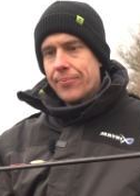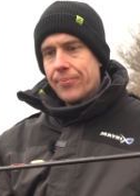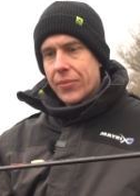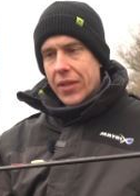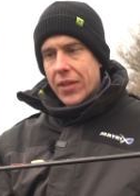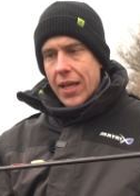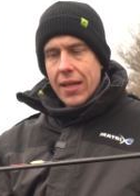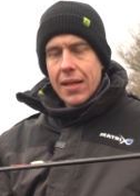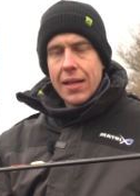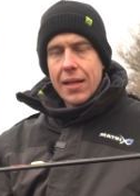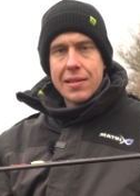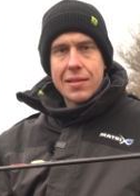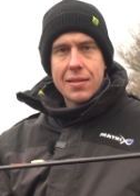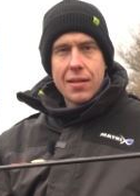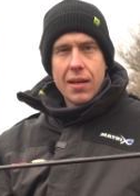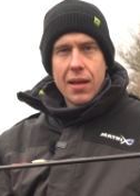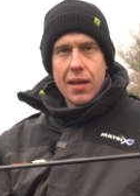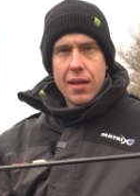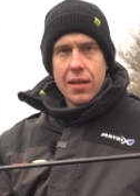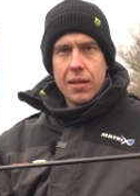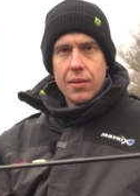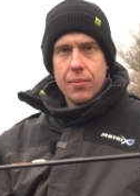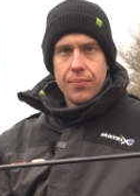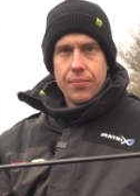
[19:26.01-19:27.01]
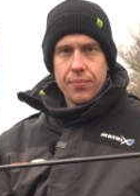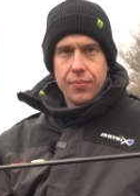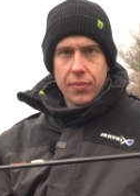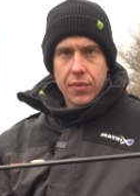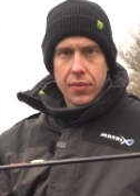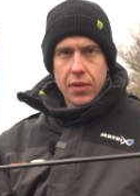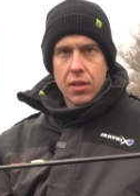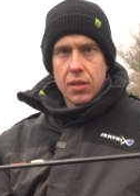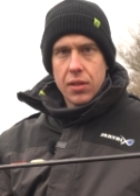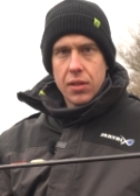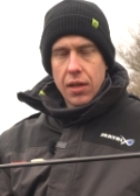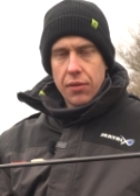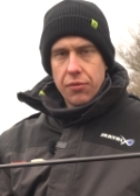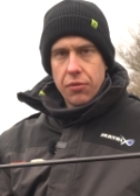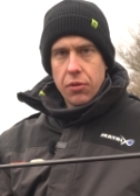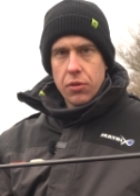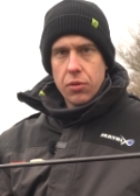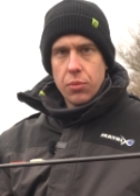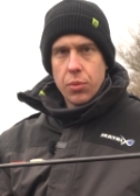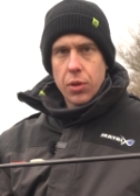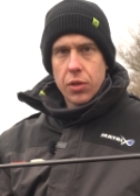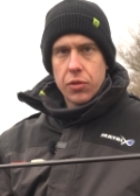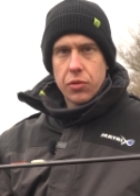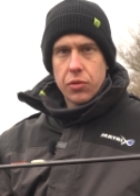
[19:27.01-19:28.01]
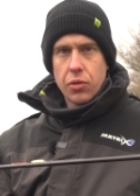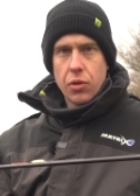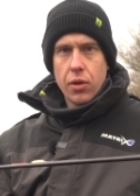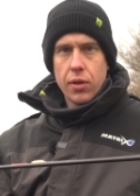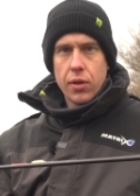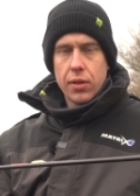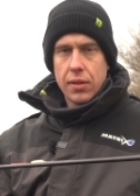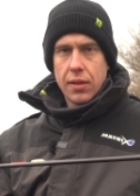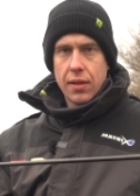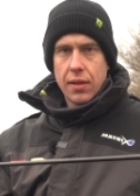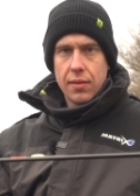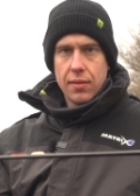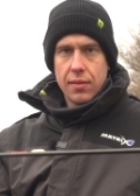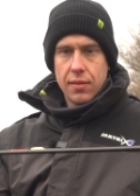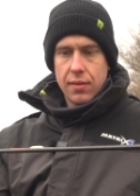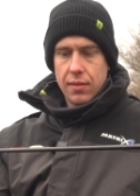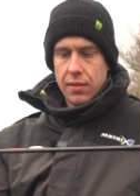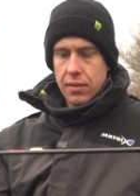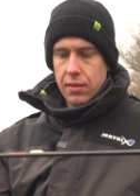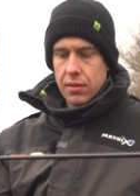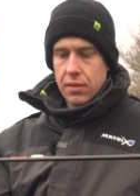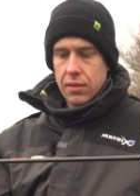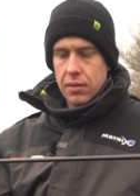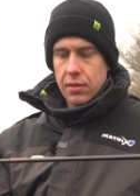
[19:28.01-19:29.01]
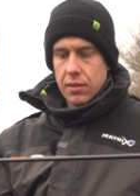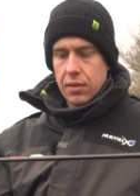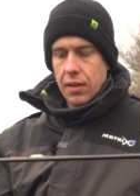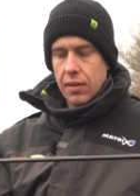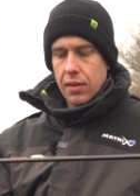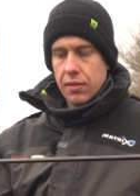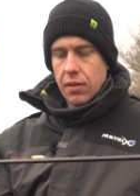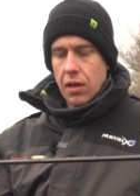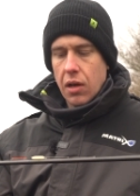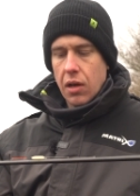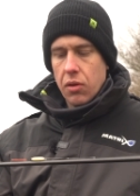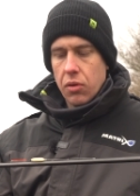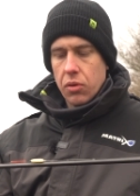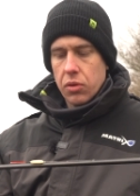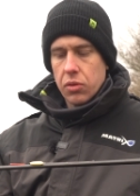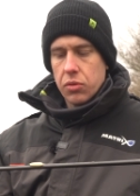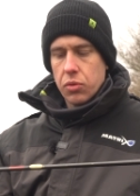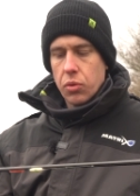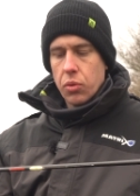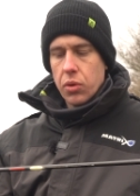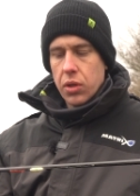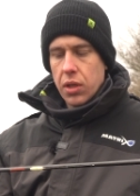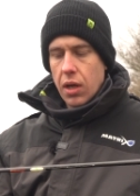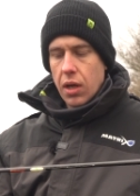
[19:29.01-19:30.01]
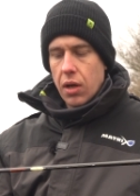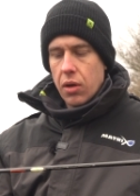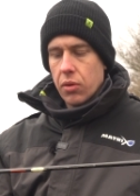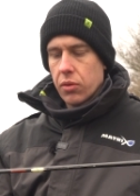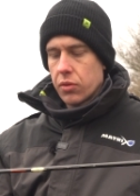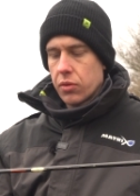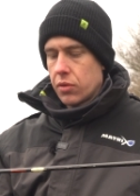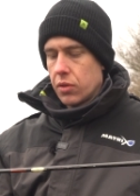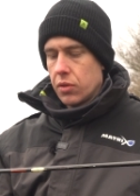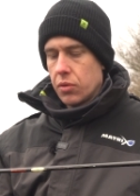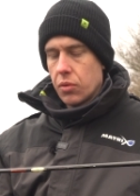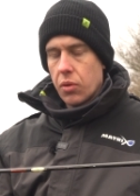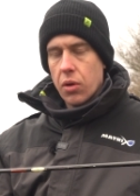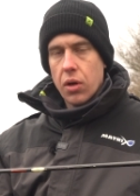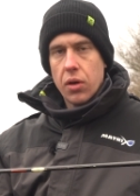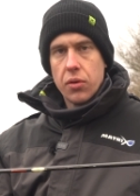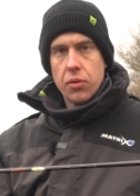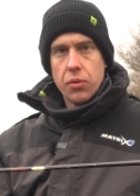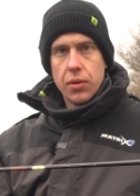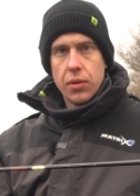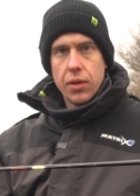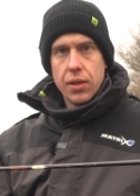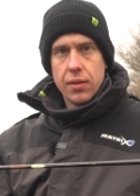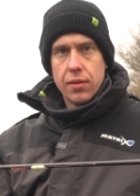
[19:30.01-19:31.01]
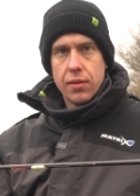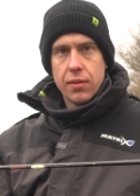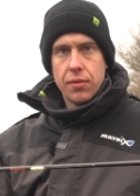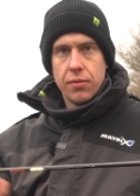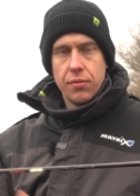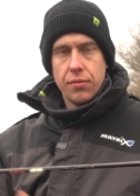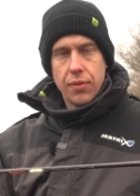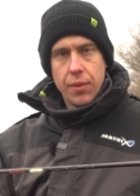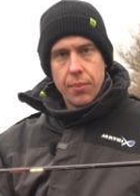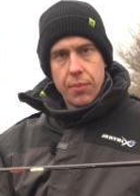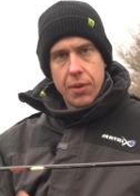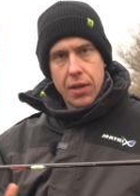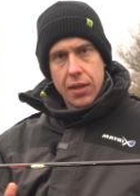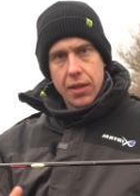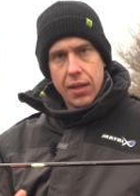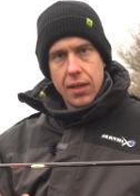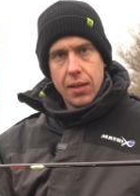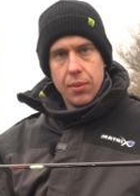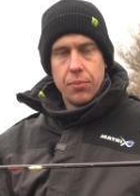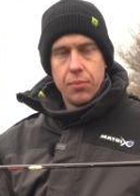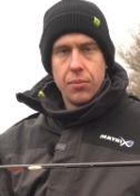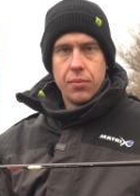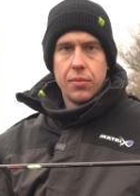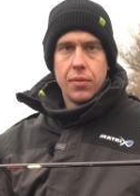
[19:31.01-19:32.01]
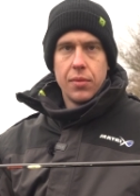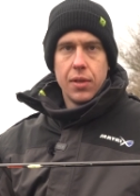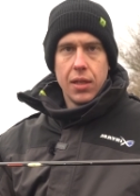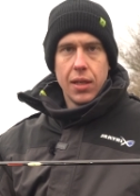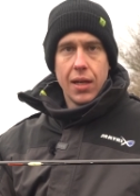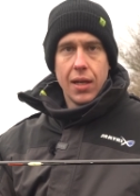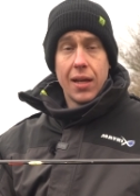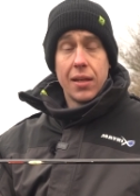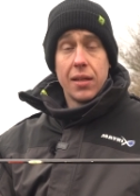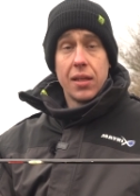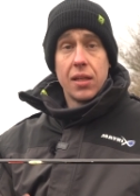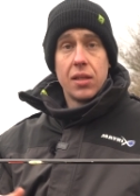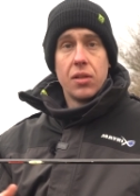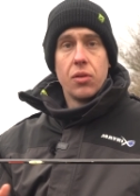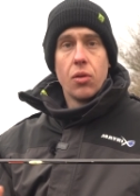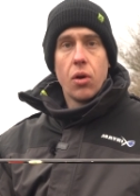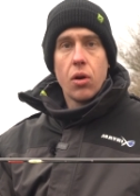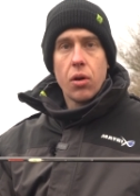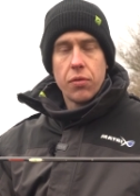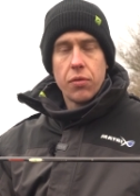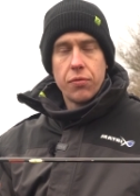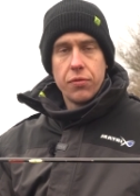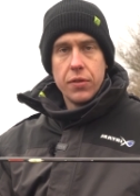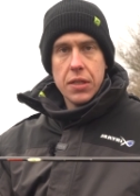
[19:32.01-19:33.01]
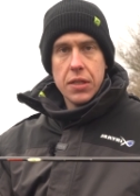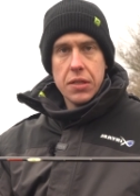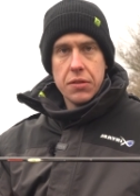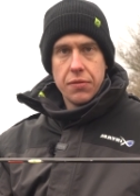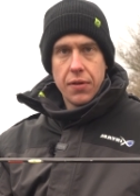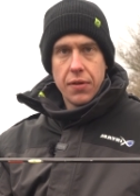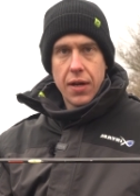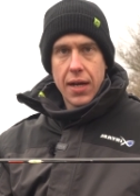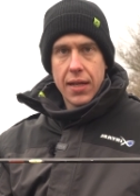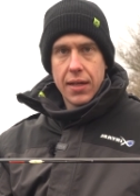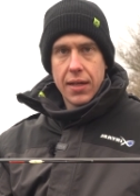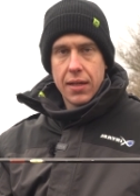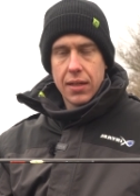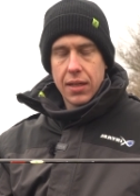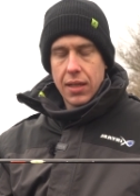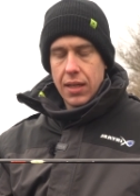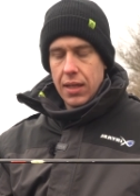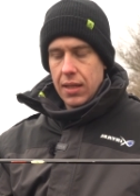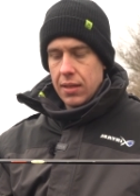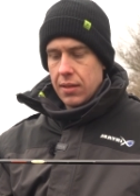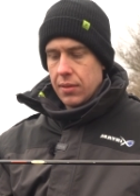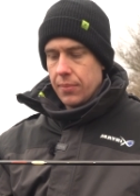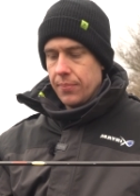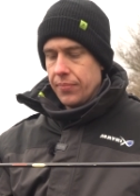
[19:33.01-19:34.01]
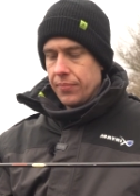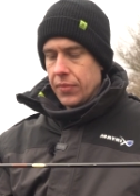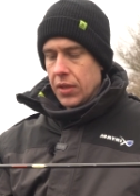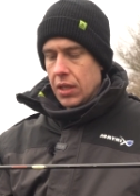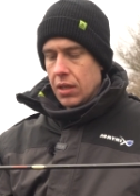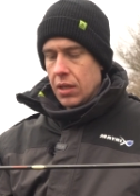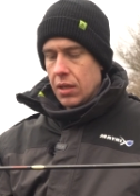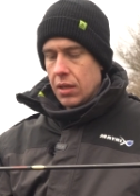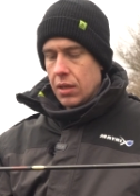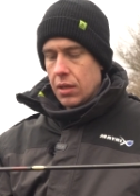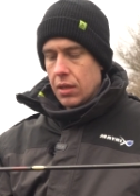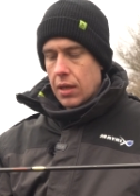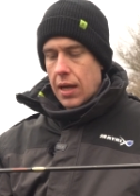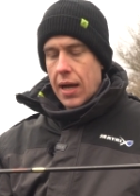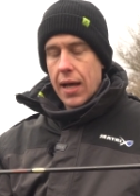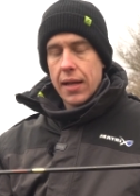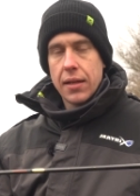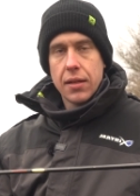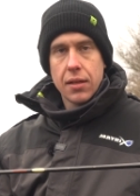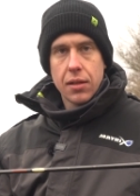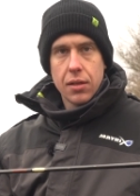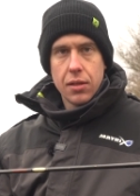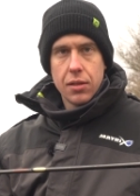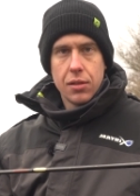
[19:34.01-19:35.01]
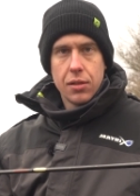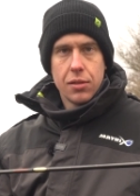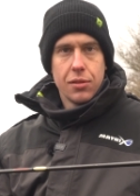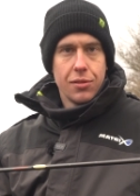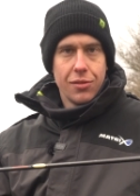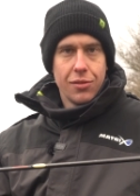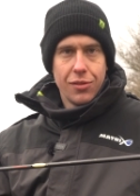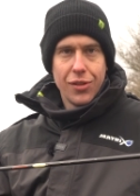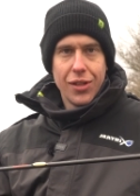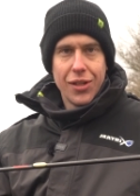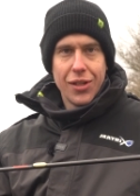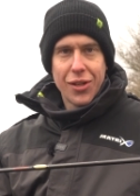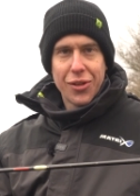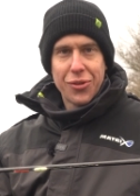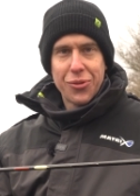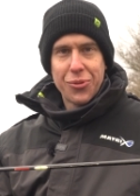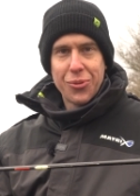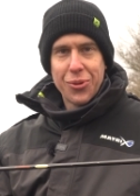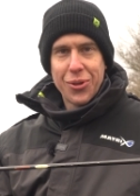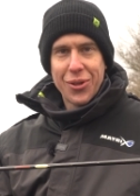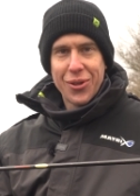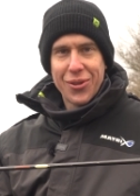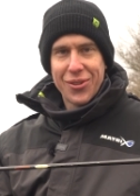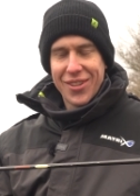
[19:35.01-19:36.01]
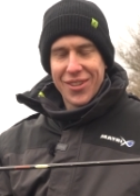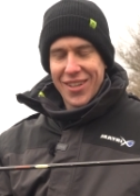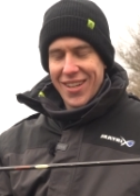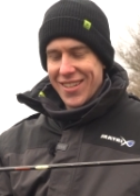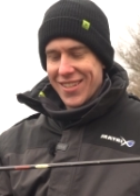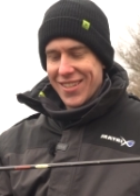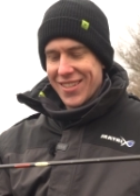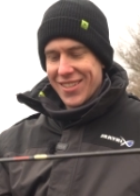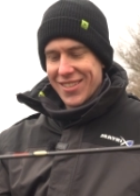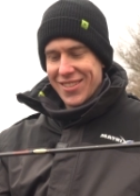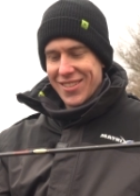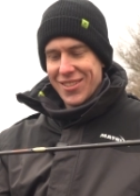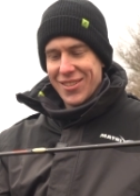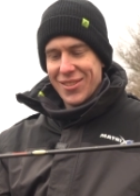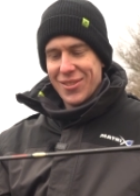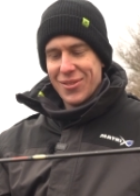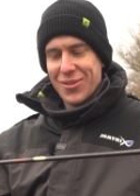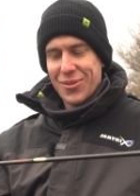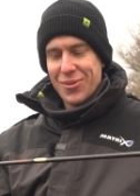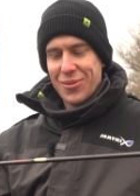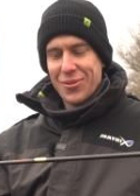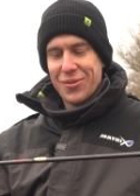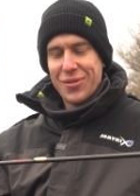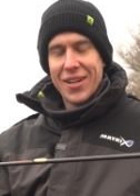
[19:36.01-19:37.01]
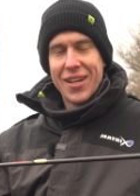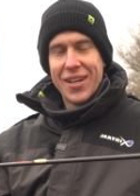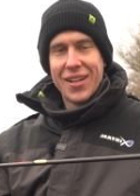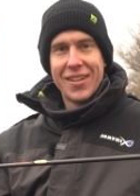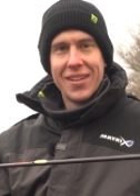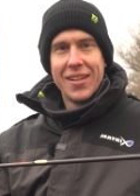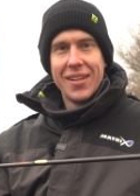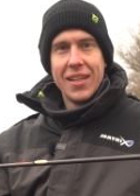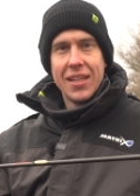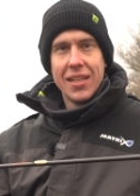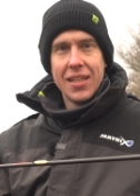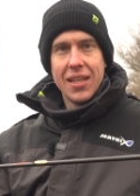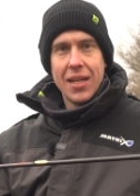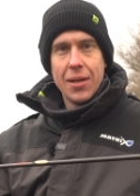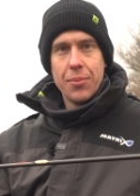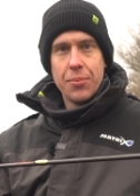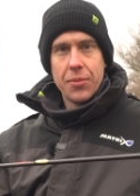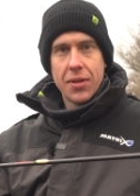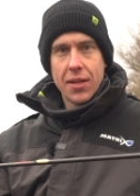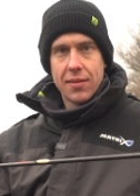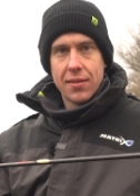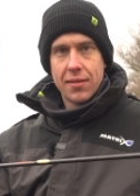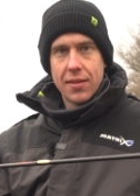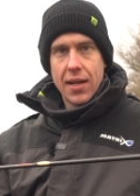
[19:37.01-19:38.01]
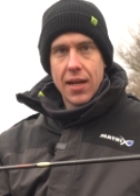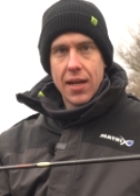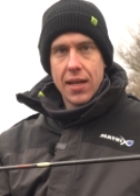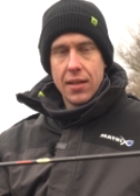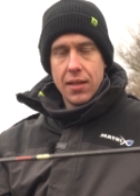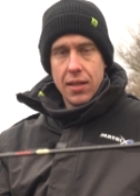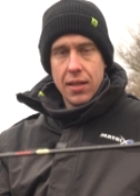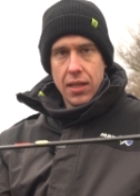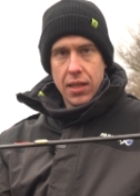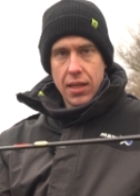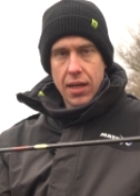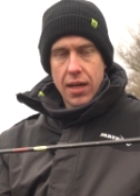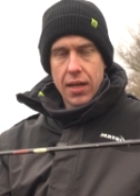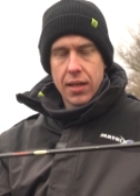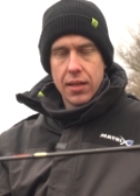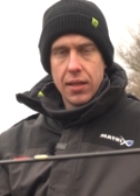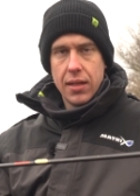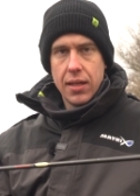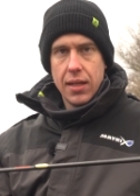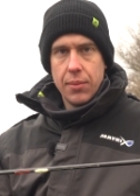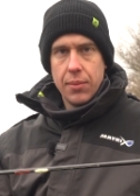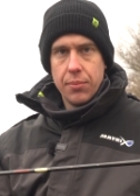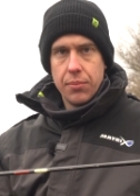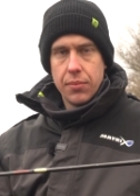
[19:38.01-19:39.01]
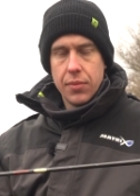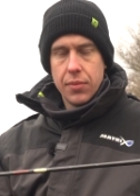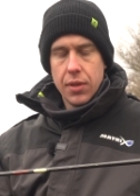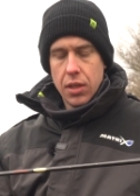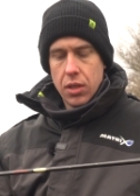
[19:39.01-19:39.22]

tendenziell davon überzeugt, dass äh, das auch durchaus in Ordnung ist, wenn man eben ja nicht noch viel feiner geht. Äh, andere sehen das durchaus anders. Insofern jedem das seine. Ich angel eben